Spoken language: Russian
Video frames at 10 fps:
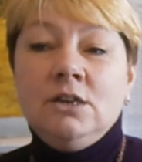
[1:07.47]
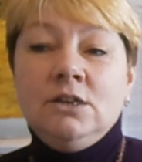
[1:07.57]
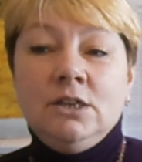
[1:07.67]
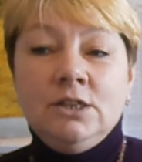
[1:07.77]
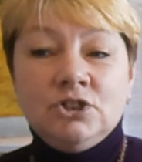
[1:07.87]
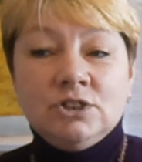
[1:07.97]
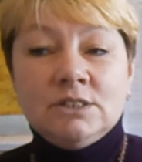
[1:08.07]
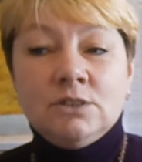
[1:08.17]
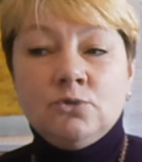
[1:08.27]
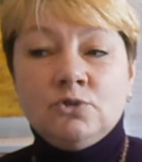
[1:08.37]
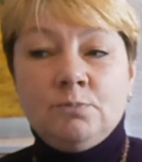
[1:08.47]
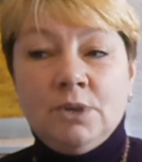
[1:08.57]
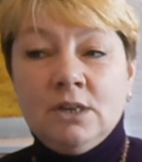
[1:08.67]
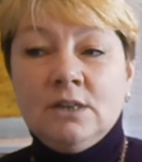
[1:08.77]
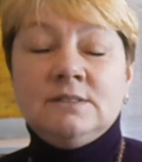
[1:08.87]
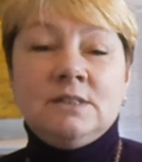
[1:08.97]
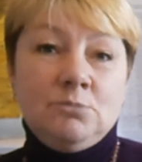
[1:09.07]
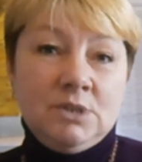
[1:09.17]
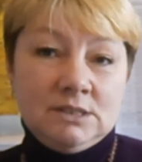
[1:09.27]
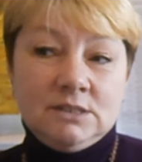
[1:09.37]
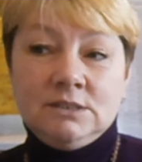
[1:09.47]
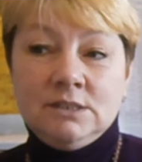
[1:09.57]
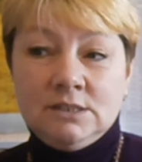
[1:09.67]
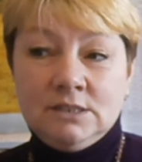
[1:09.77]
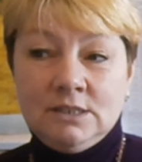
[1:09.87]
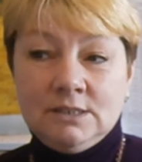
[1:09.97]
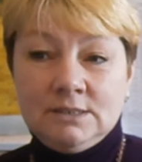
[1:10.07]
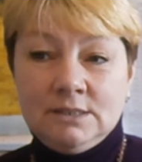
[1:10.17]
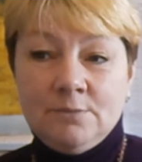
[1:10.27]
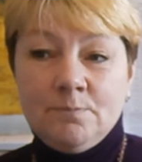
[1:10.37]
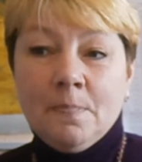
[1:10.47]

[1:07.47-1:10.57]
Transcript: и личностного успеха совместной деятельности.